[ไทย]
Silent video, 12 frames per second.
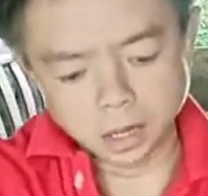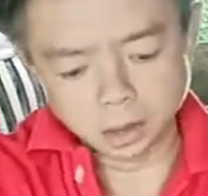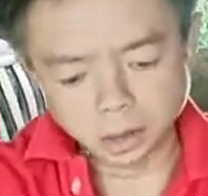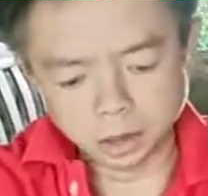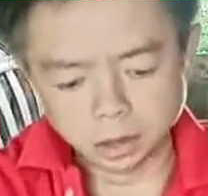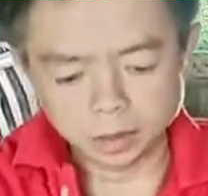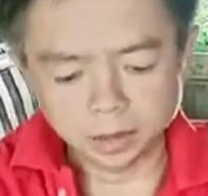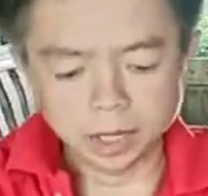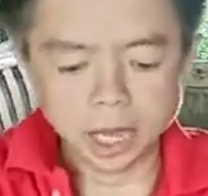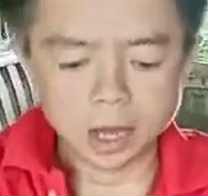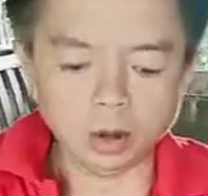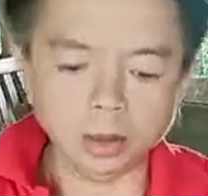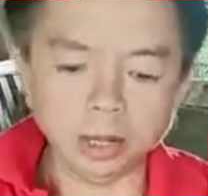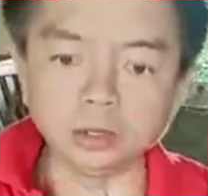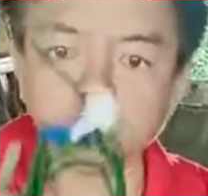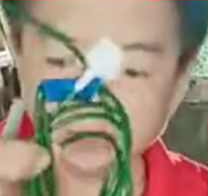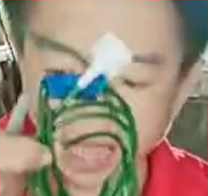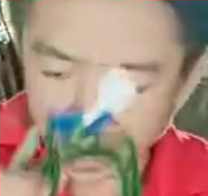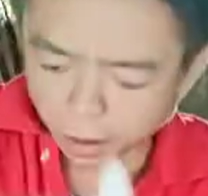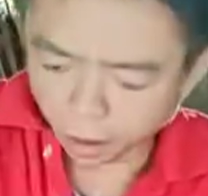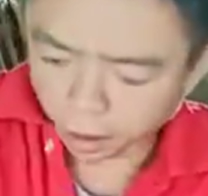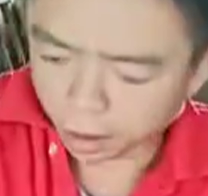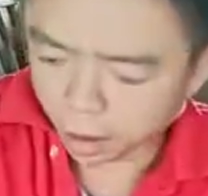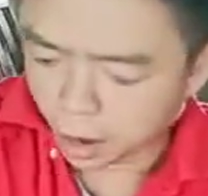ก็จะมีแยกออกมาสองสายเนาะ
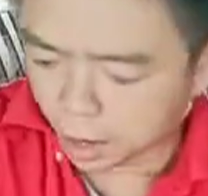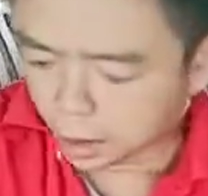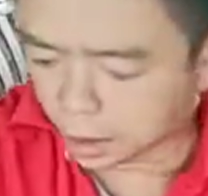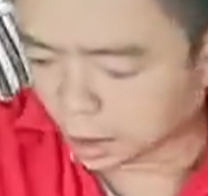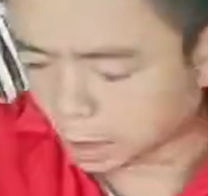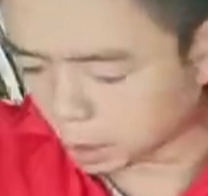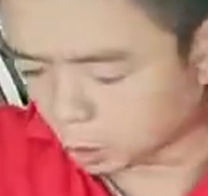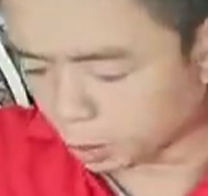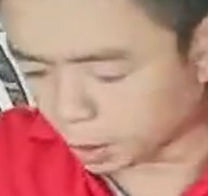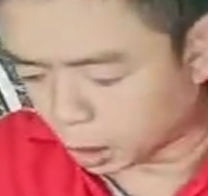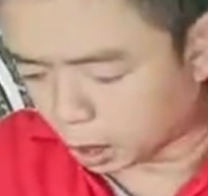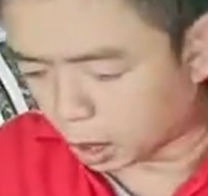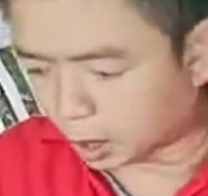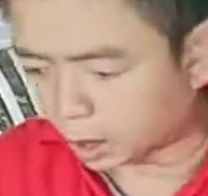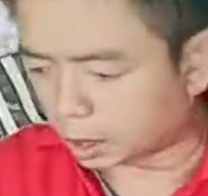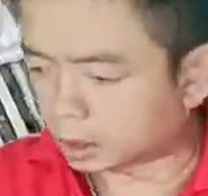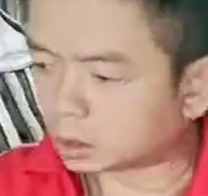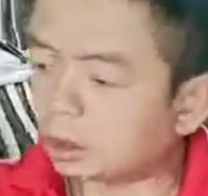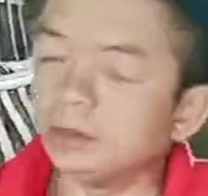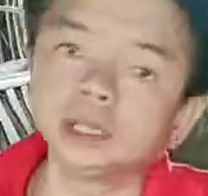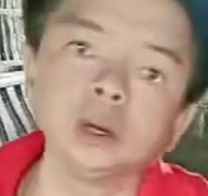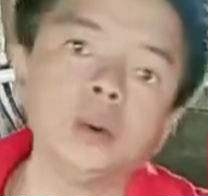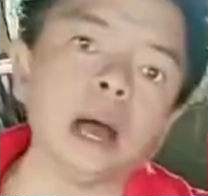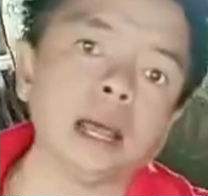ทีนี้อุปกรณ์ก็ต้องมี
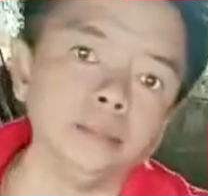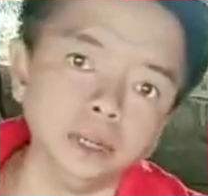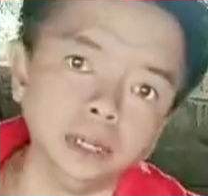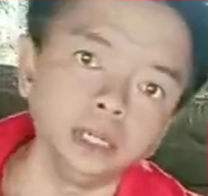สว่านมือ